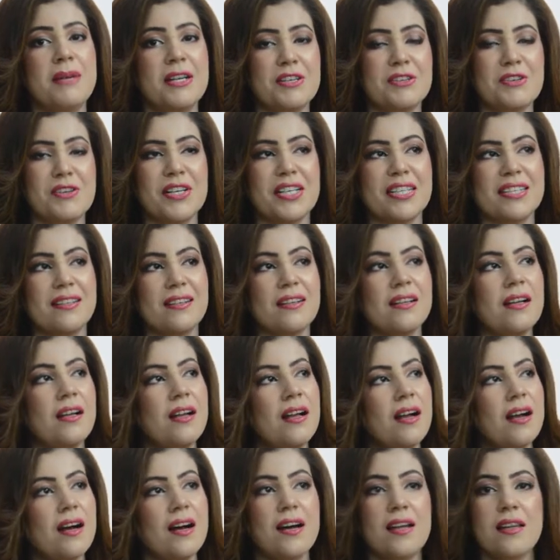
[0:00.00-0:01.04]
मैट्रिक
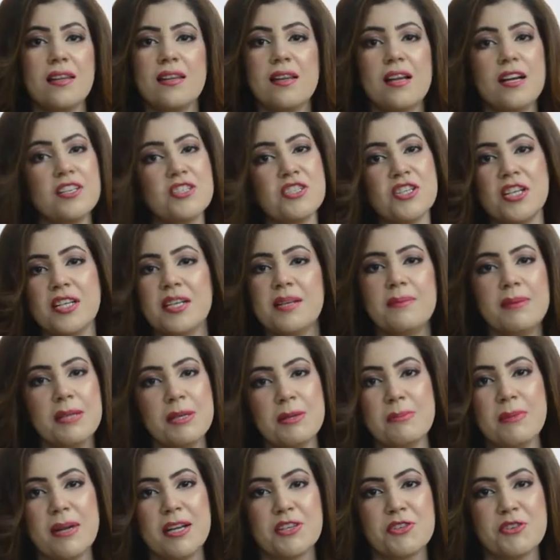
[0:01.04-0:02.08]
तक अल्लाह जाने
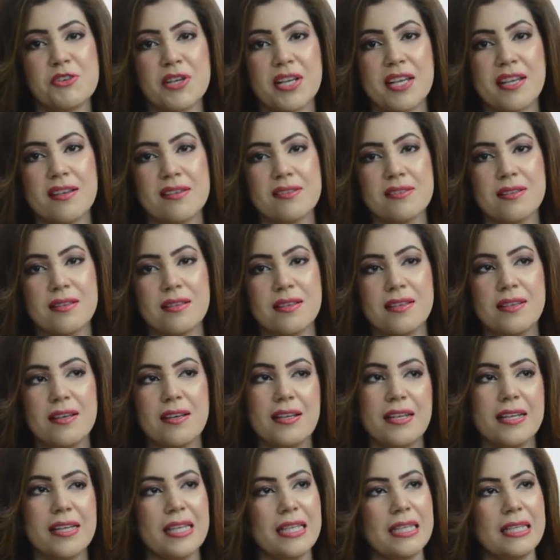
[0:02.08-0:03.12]
मैंने मैट्रिक कैसे
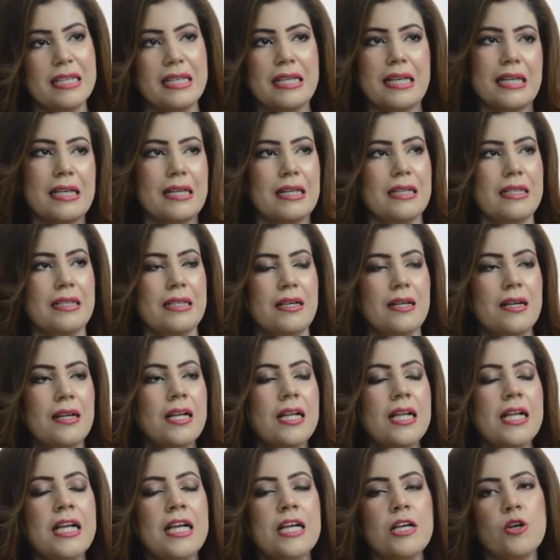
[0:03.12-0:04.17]
किया लेकिन कर लिया
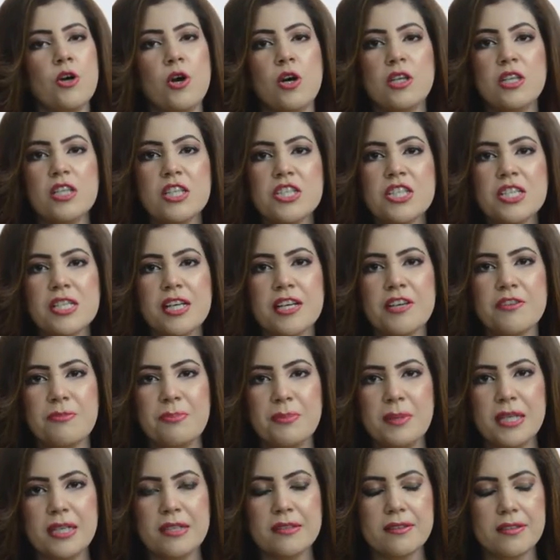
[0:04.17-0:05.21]
कॉलेज
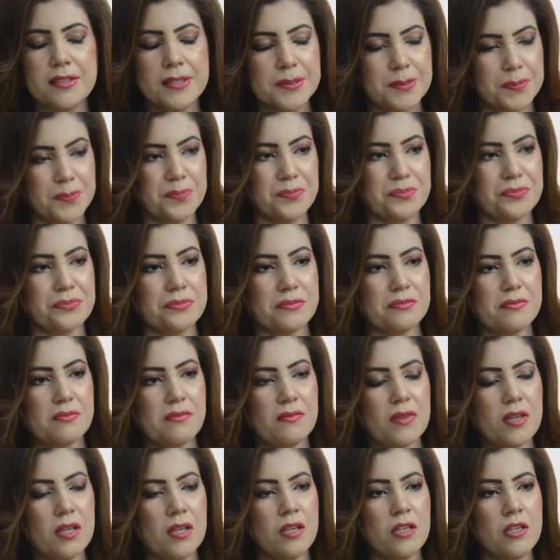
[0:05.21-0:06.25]
लाइफ में आते
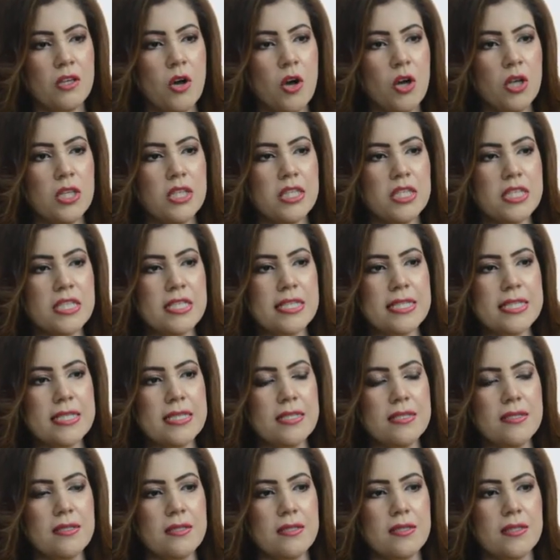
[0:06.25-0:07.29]
कॉलेज
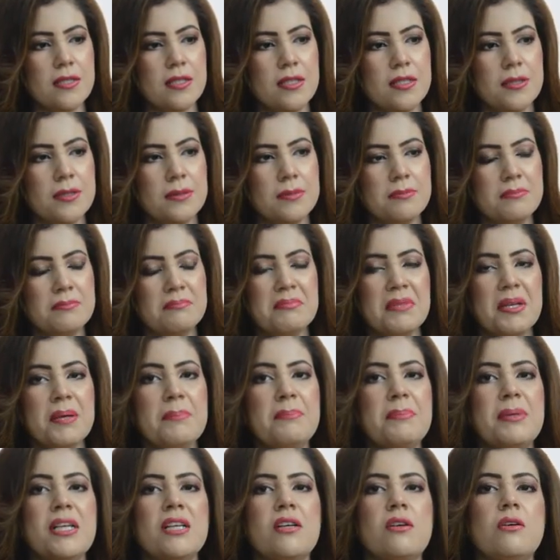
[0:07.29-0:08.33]
um, मैं
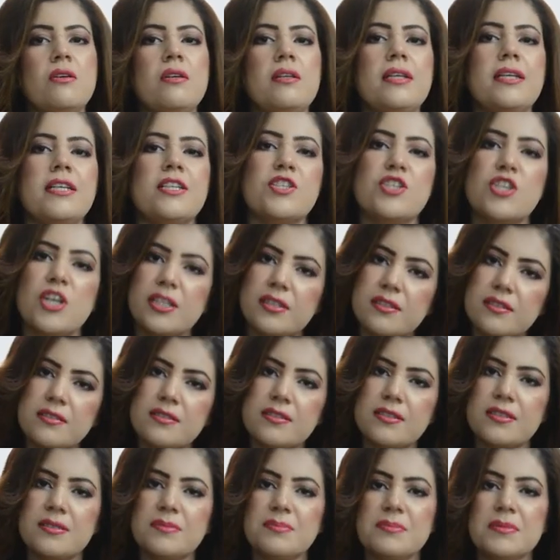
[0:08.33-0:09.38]
बिल्कुल नहीं जाती
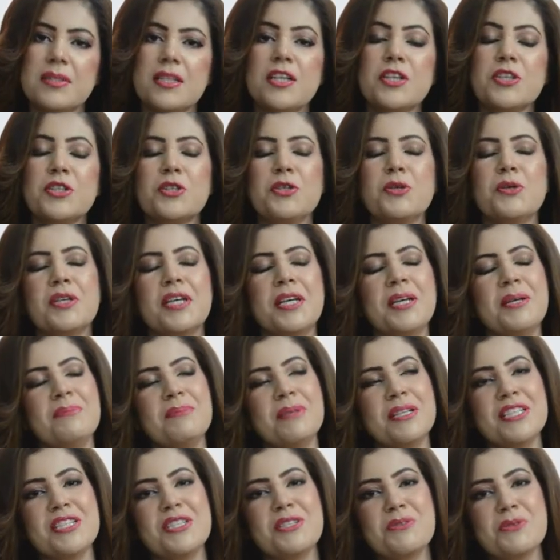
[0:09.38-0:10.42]
थी क्योंकि
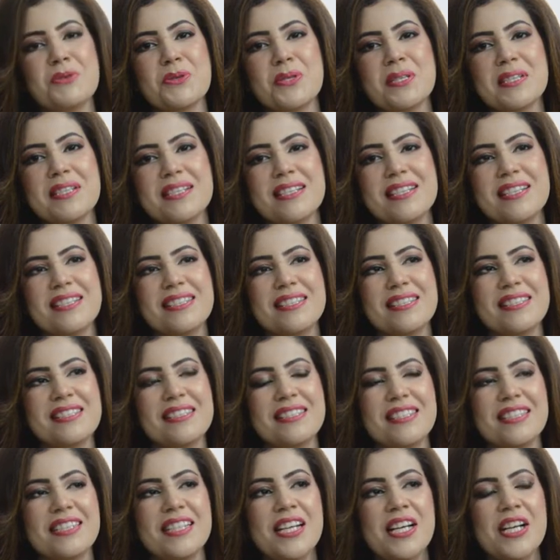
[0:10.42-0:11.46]
मैं ट्यूशन्स लेती थी